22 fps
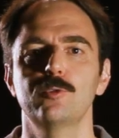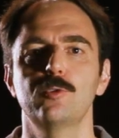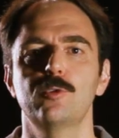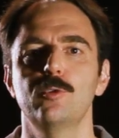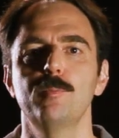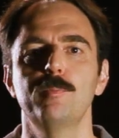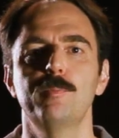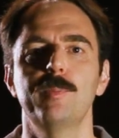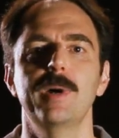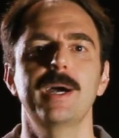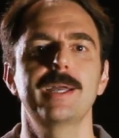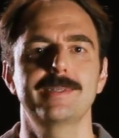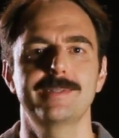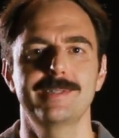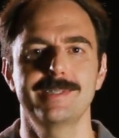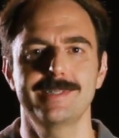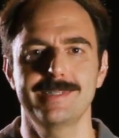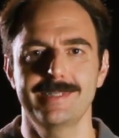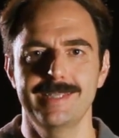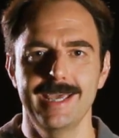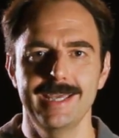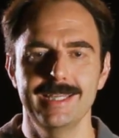sono
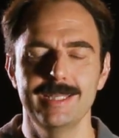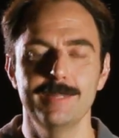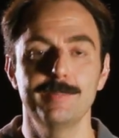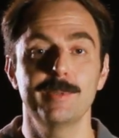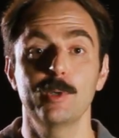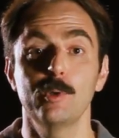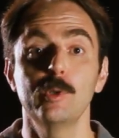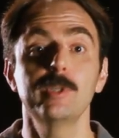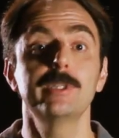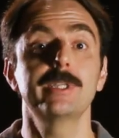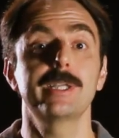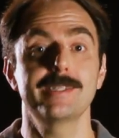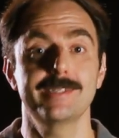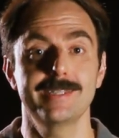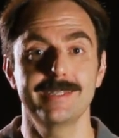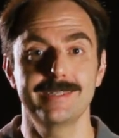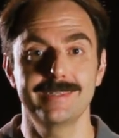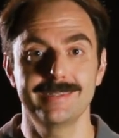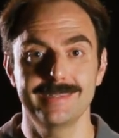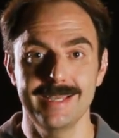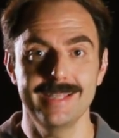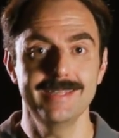comparse schede per oltre
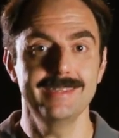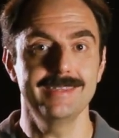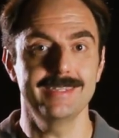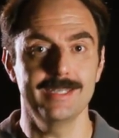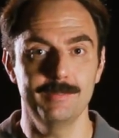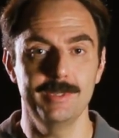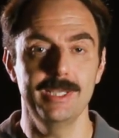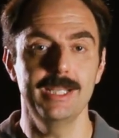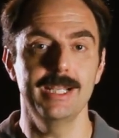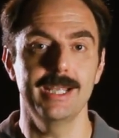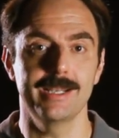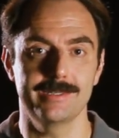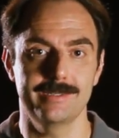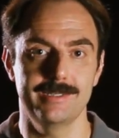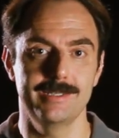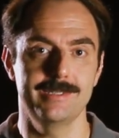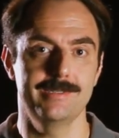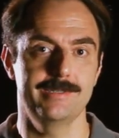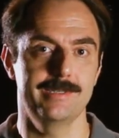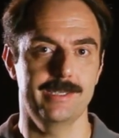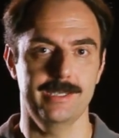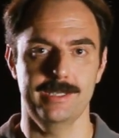70.000
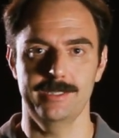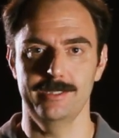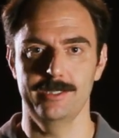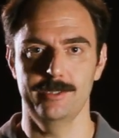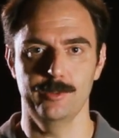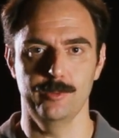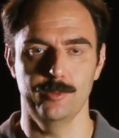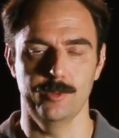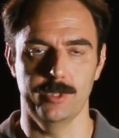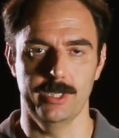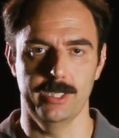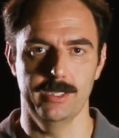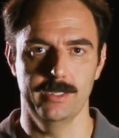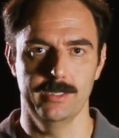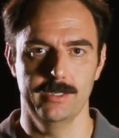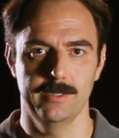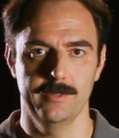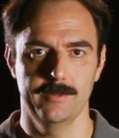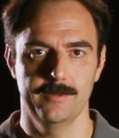artisti creditori.